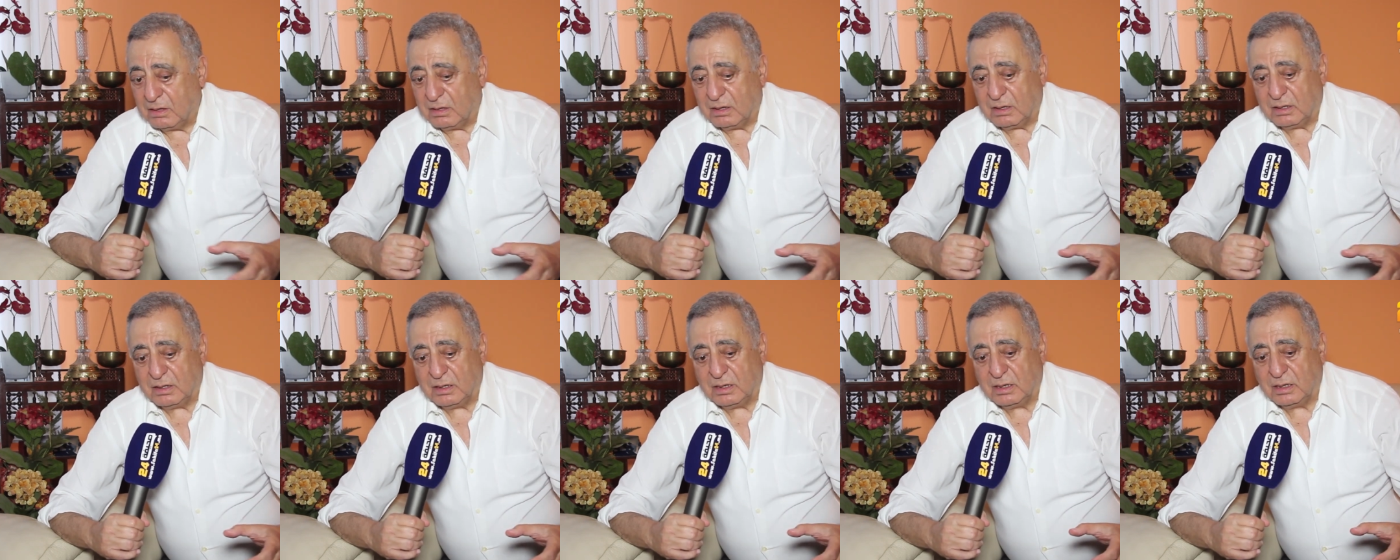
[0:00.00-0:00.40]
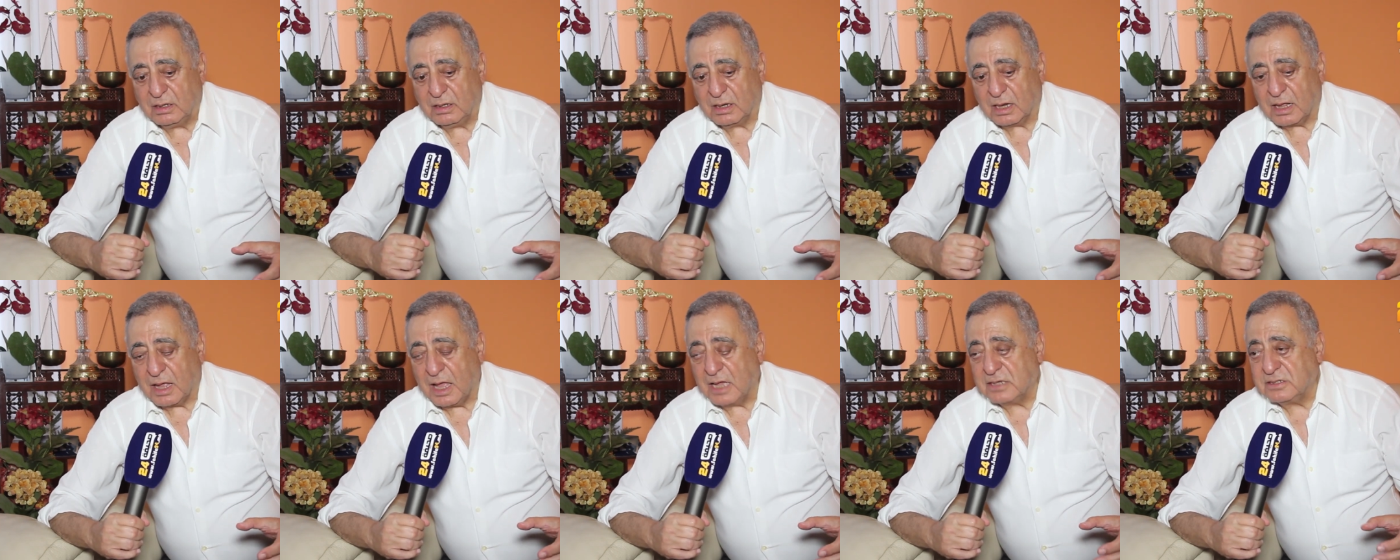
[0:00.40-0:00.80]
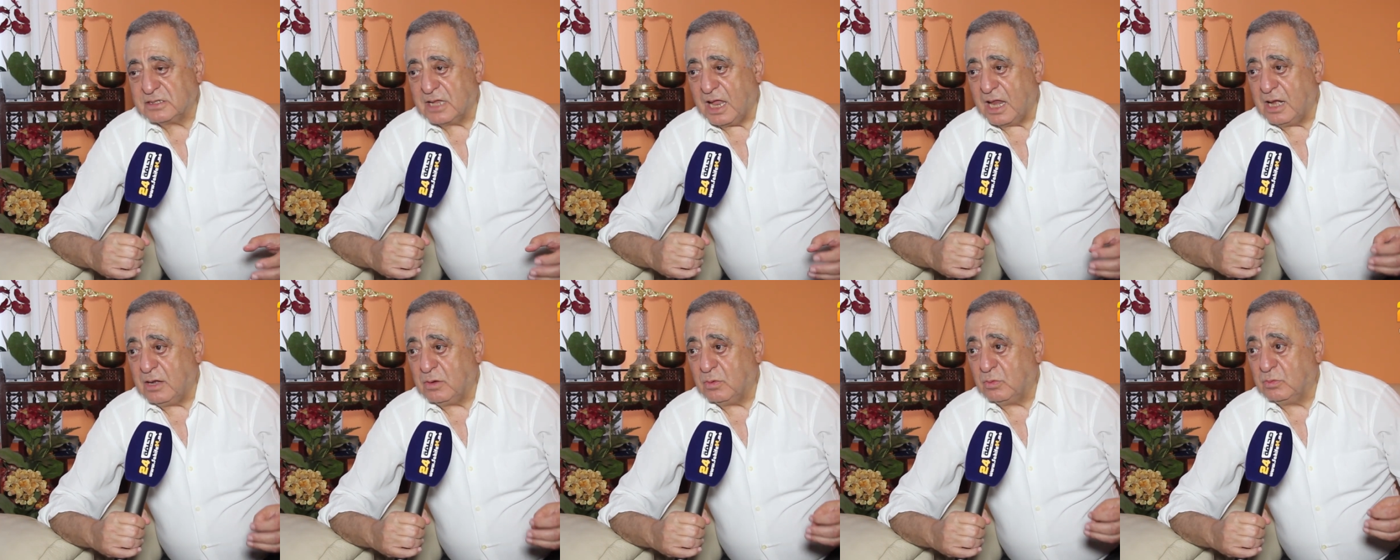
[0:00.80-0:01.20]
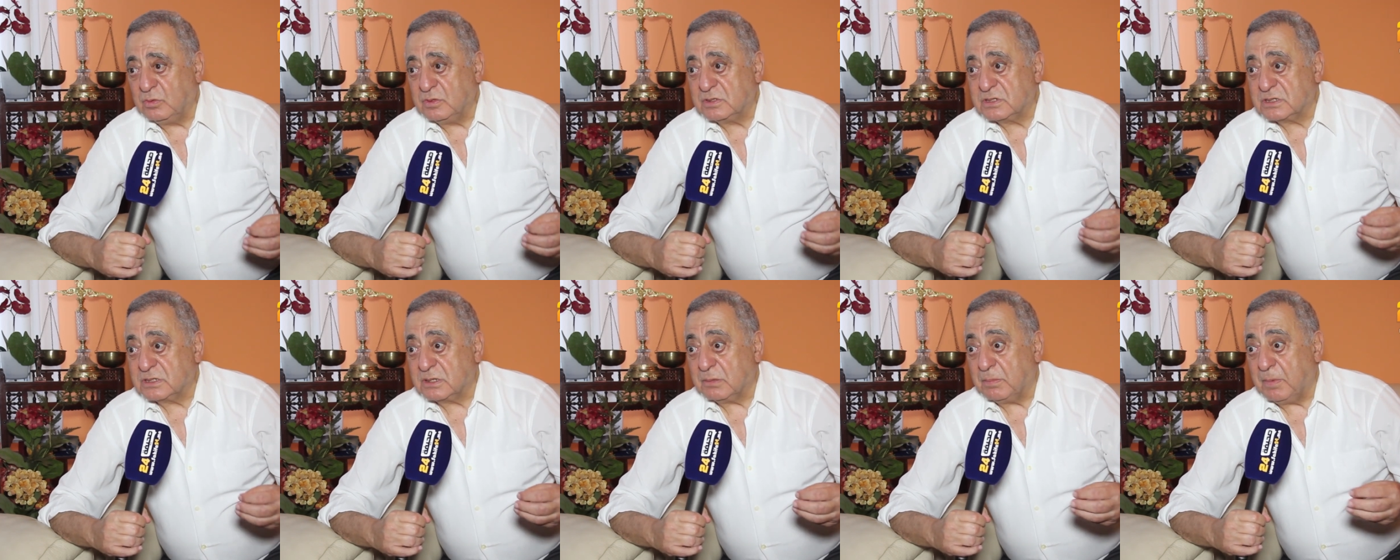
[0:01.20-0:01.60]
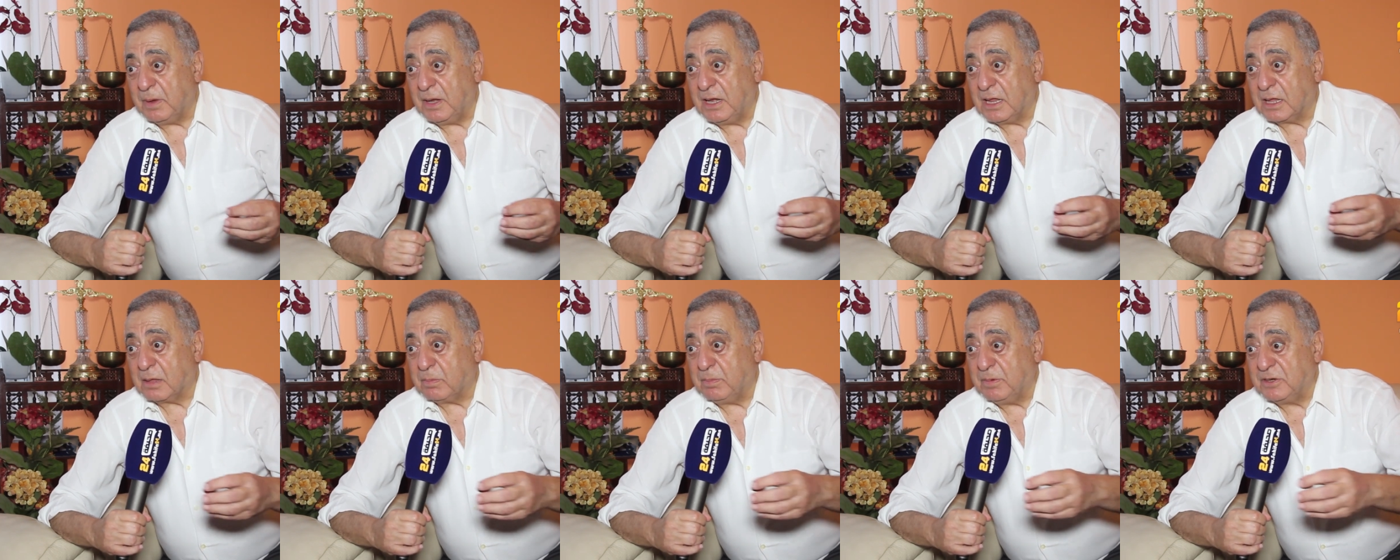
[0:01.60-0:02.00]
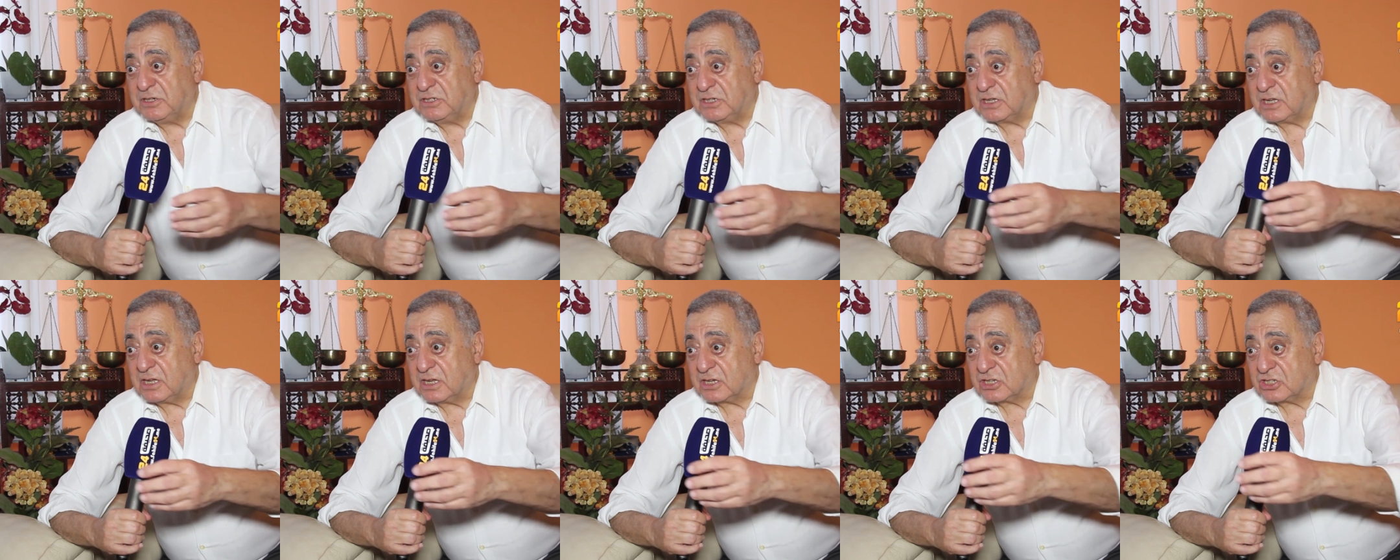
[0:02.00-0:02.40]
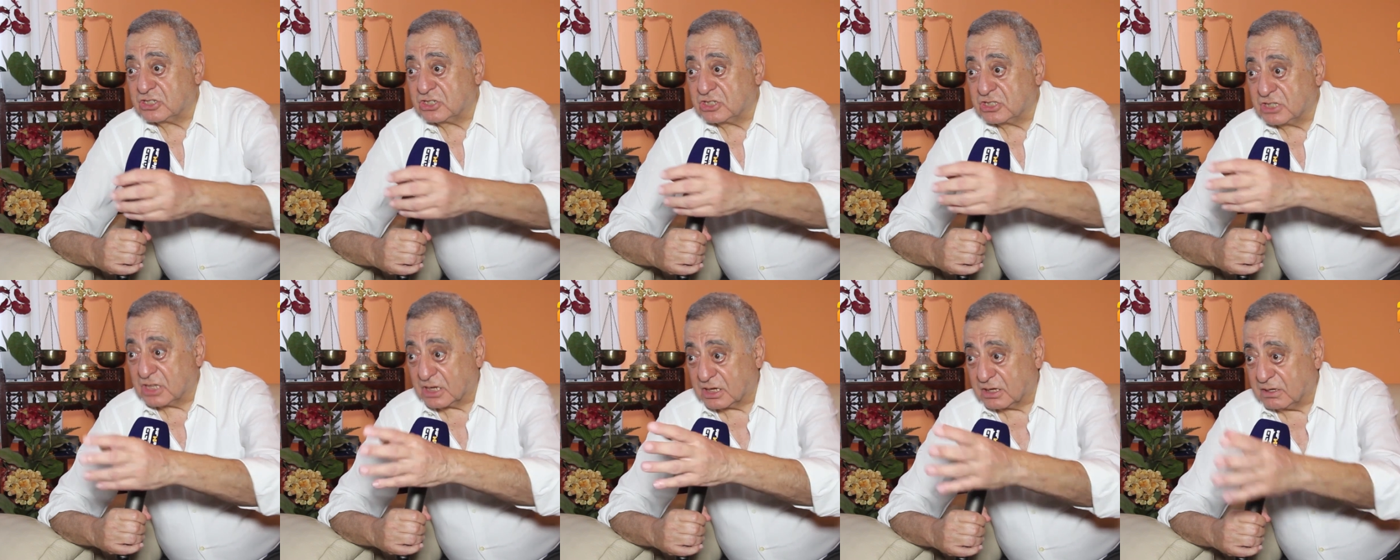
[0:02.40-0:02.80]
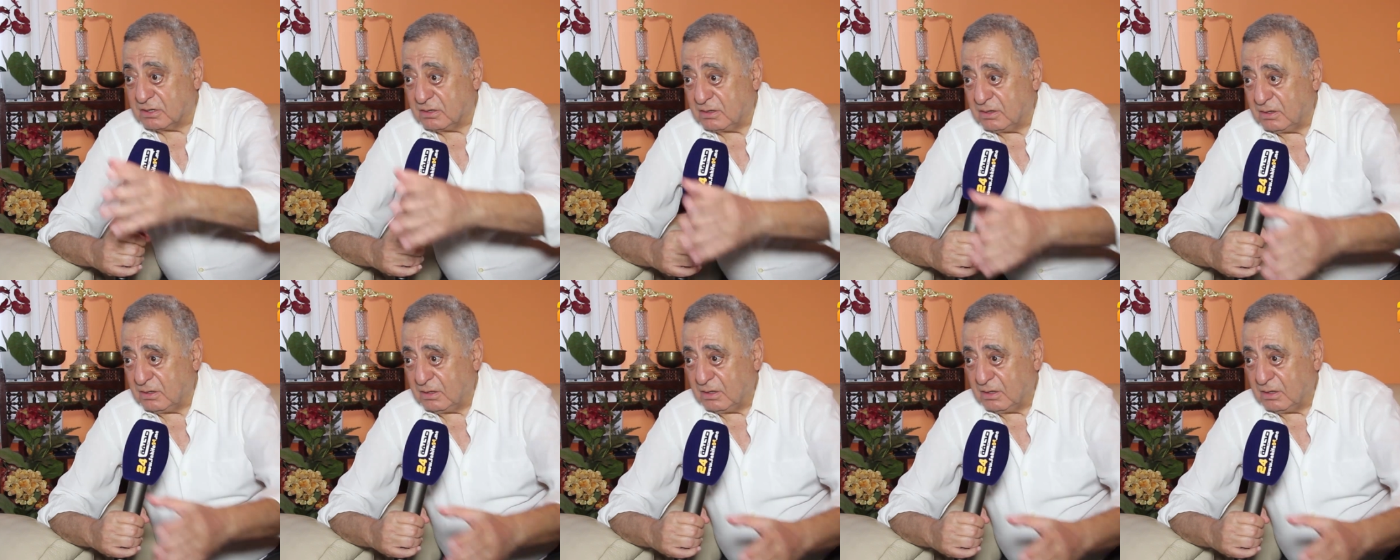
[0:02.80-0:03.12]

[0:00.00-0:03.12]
القصد انه ينصب عليك باش يكشطك